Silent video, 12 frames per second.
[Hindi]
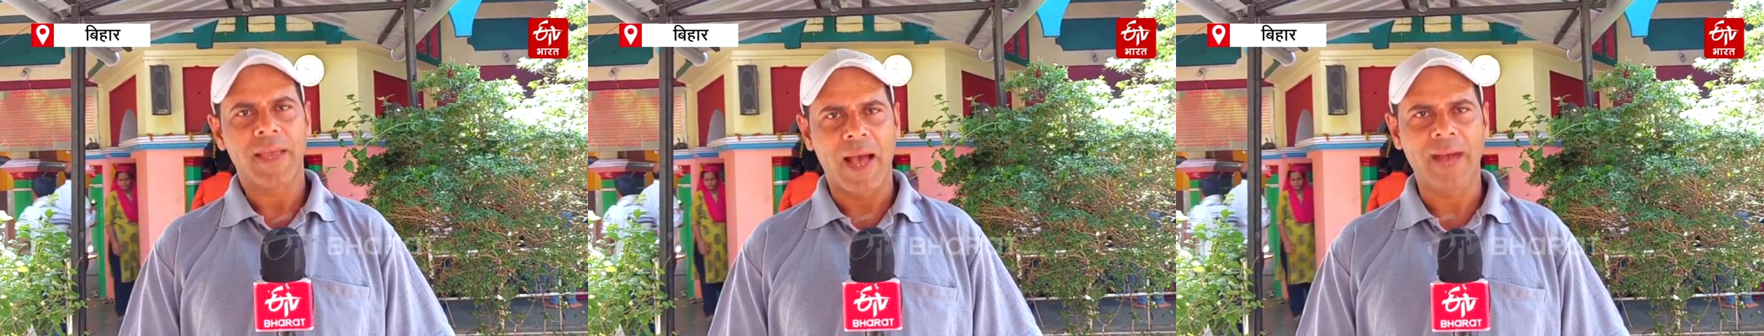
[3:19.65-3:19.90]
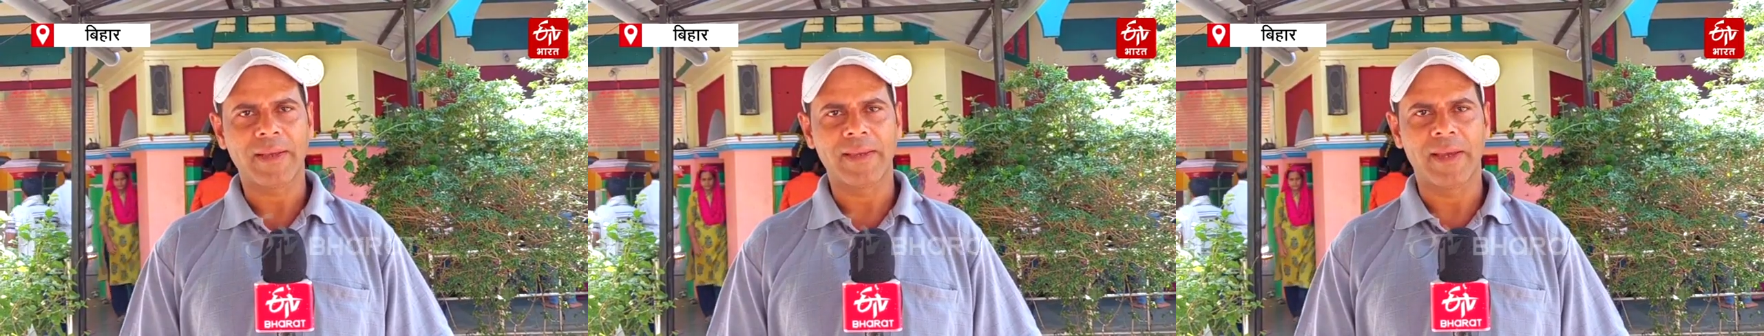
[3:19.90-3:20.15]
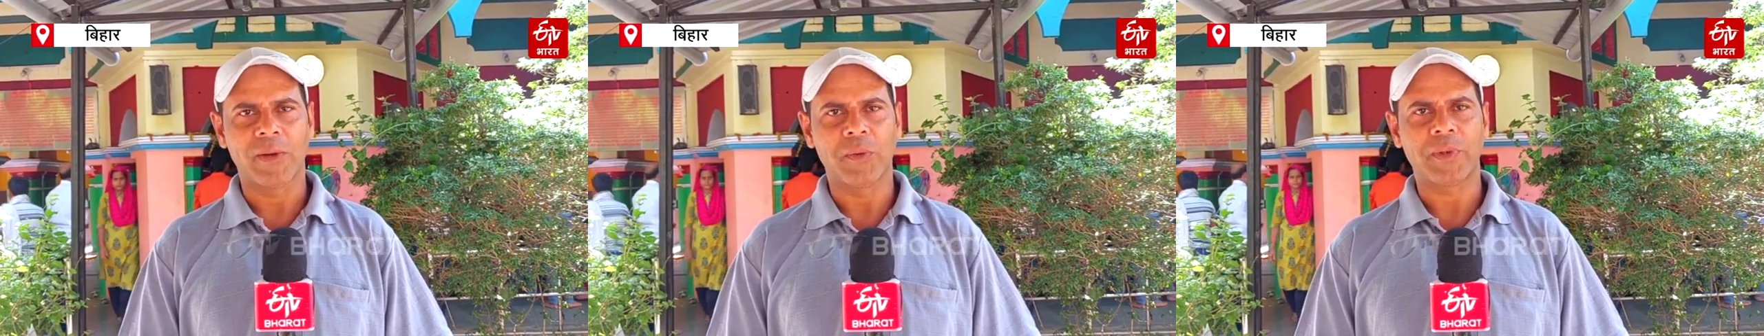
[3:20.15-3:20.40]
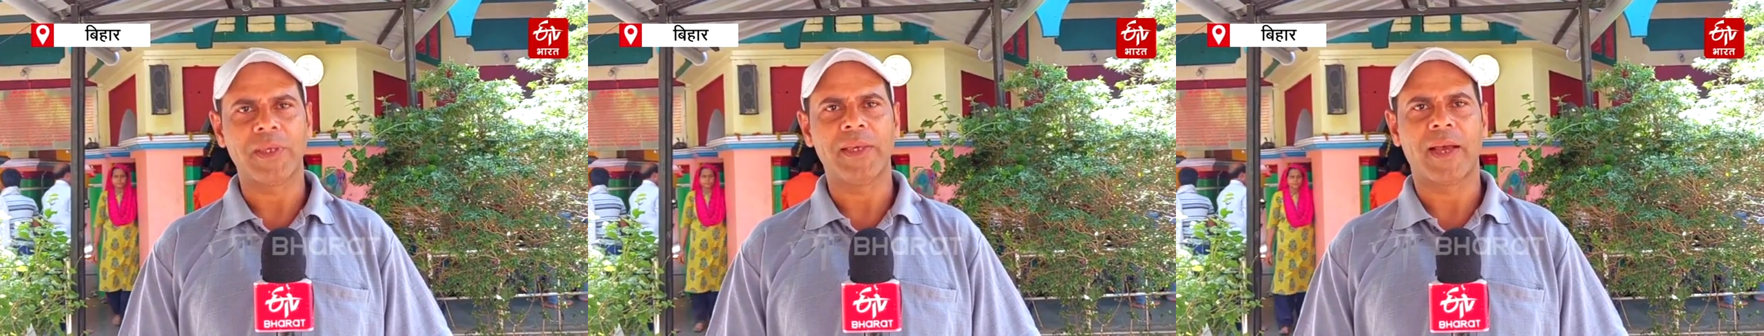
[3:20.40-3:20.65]
यहाँ की
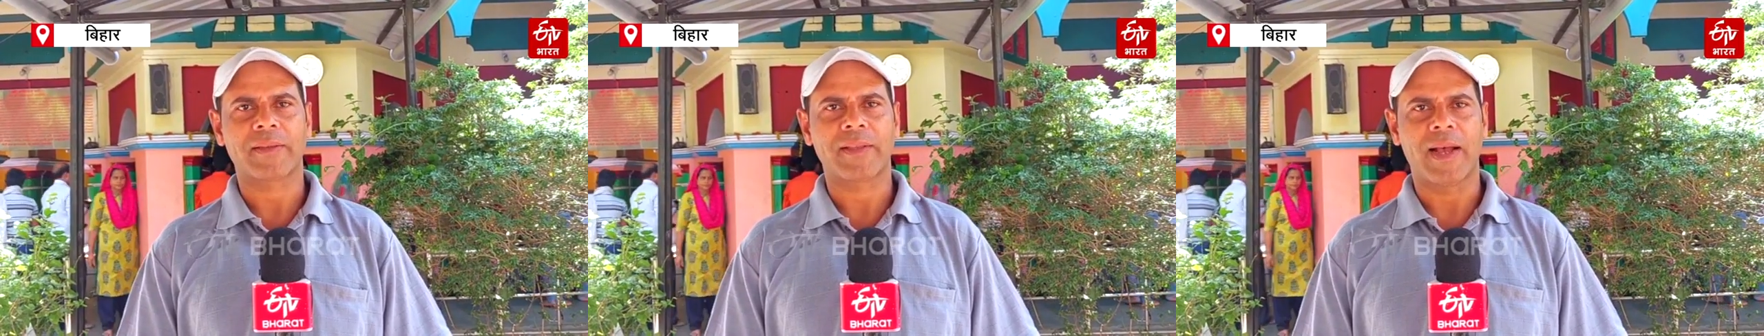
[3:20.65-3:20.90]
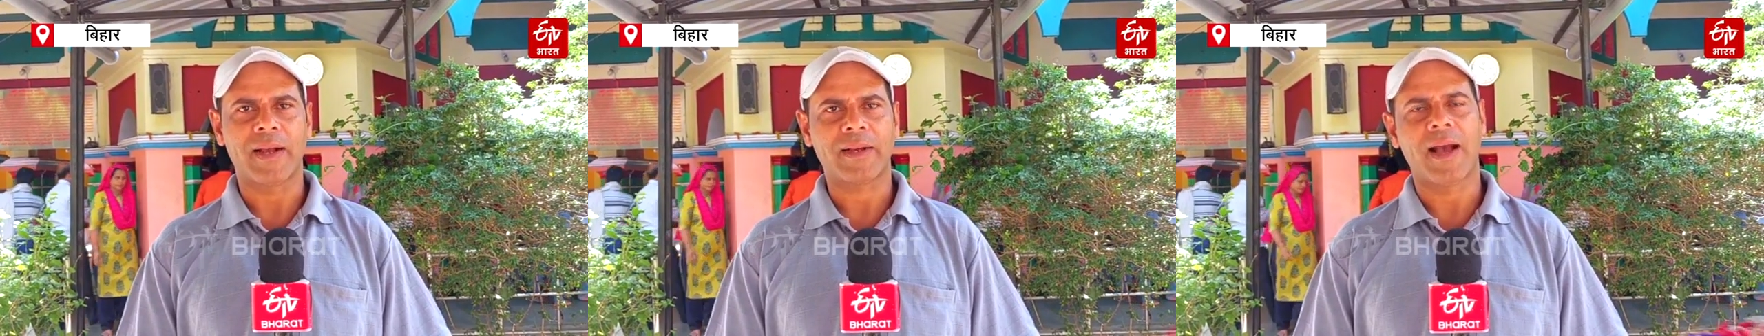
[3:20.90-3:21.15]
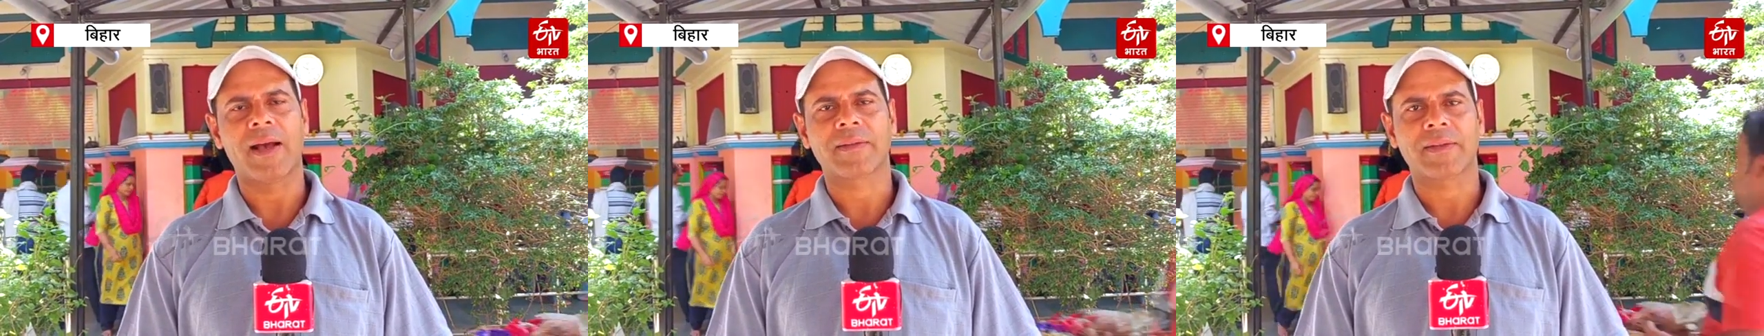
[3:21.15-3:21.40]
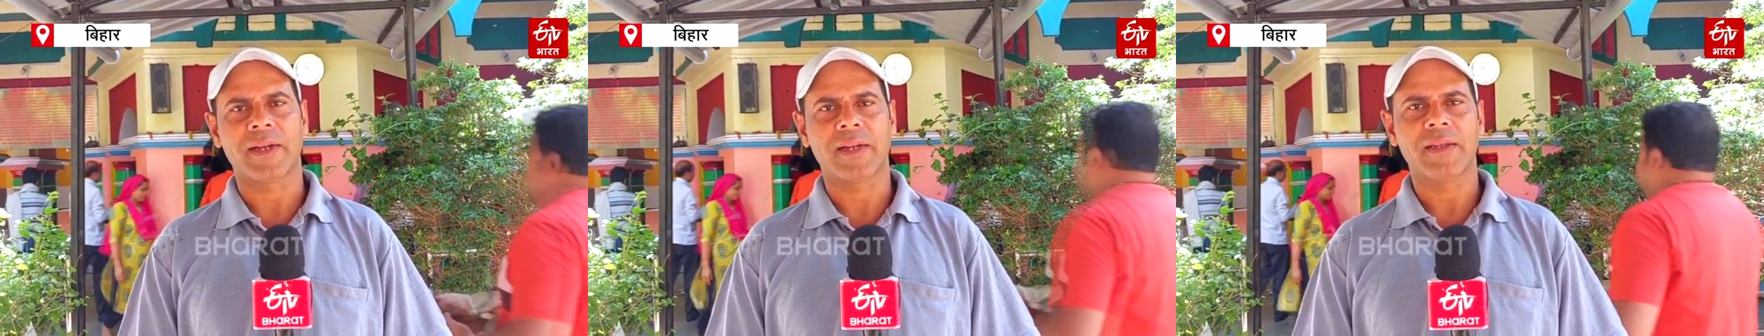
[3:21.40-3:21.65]
अनोखी आस्था
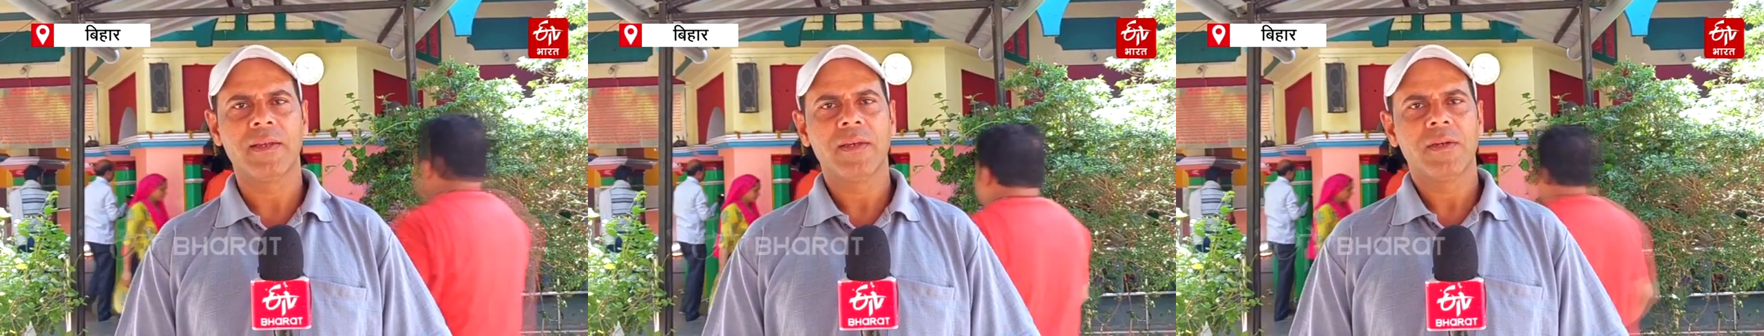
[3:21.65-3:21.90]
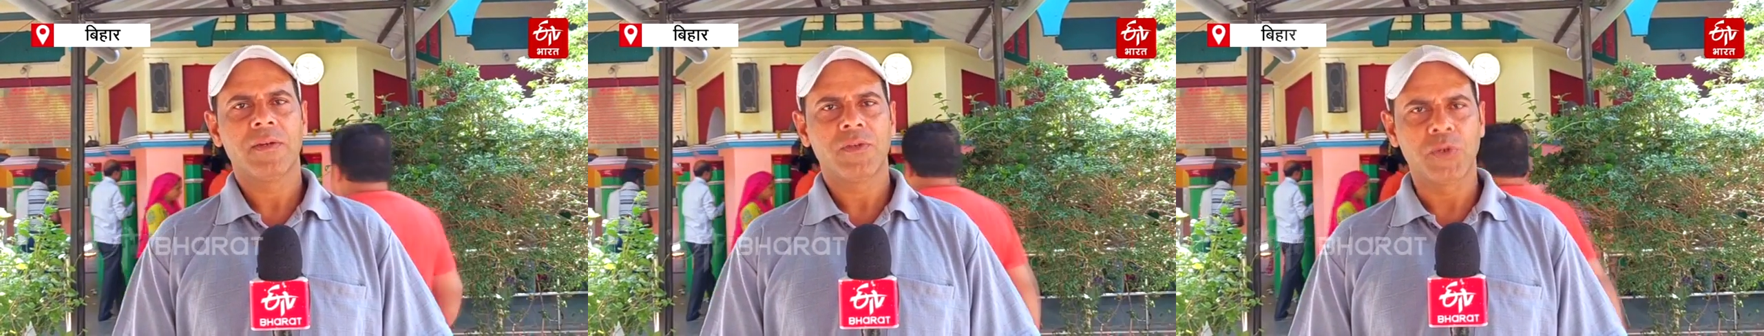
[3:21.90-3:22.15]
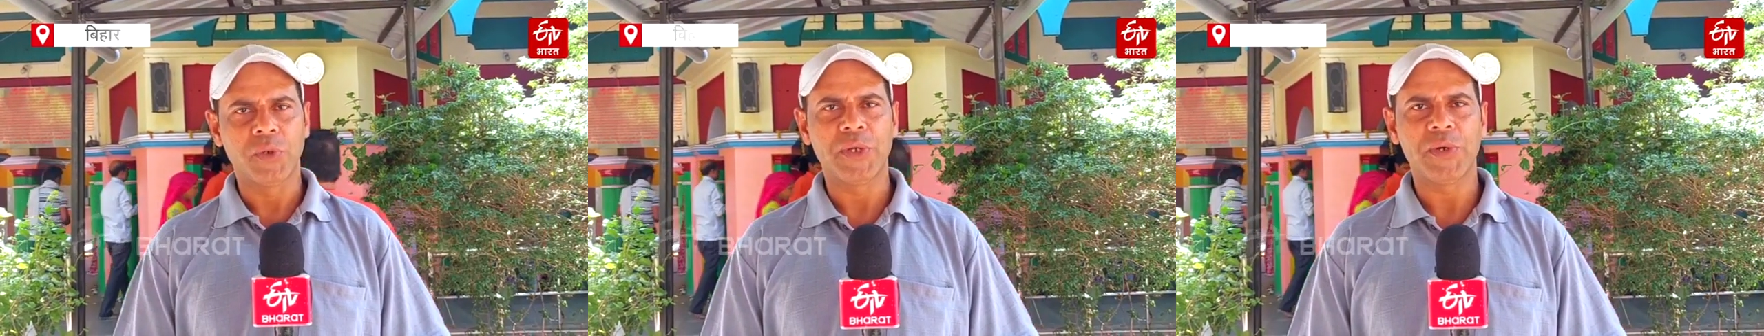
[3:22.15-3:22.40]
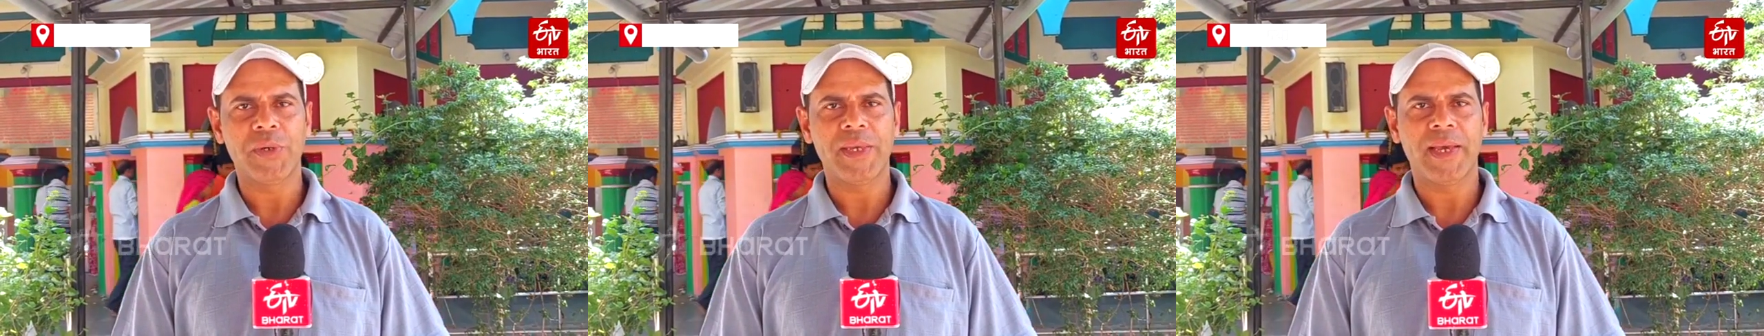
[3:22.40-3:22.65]
खासकर जुड़ी
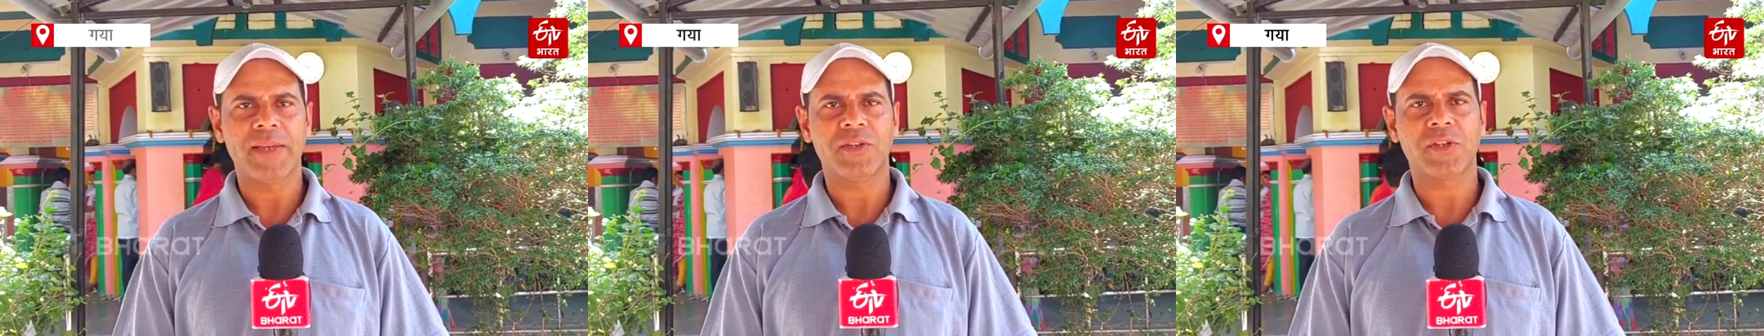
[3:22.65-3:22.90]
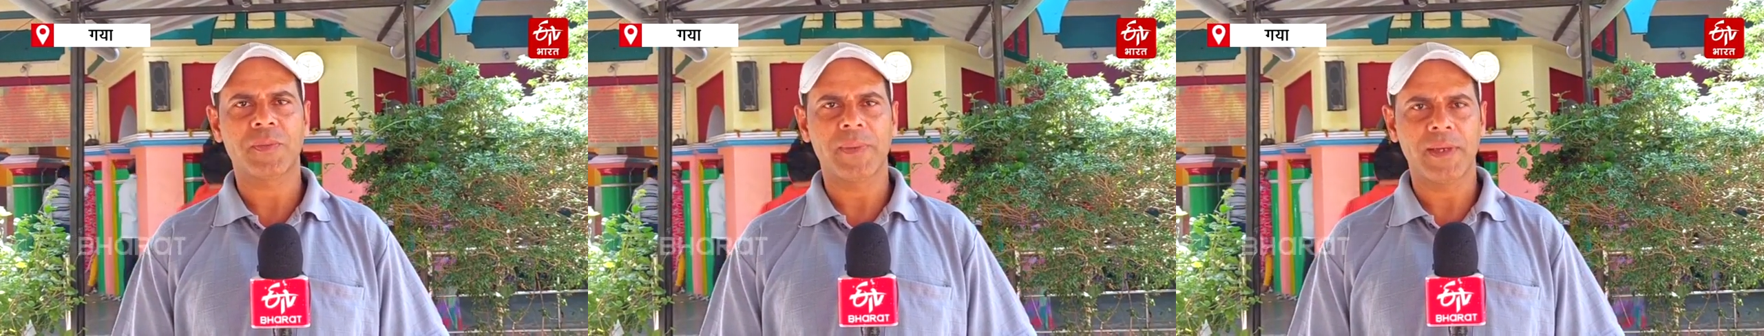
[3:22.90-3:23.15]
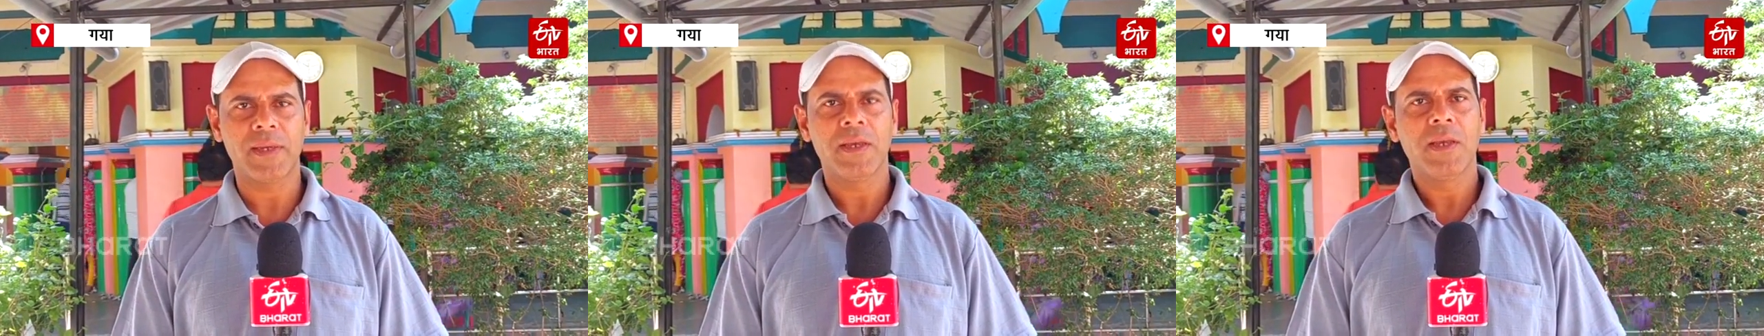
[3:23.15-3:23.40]
हुई है जिसमें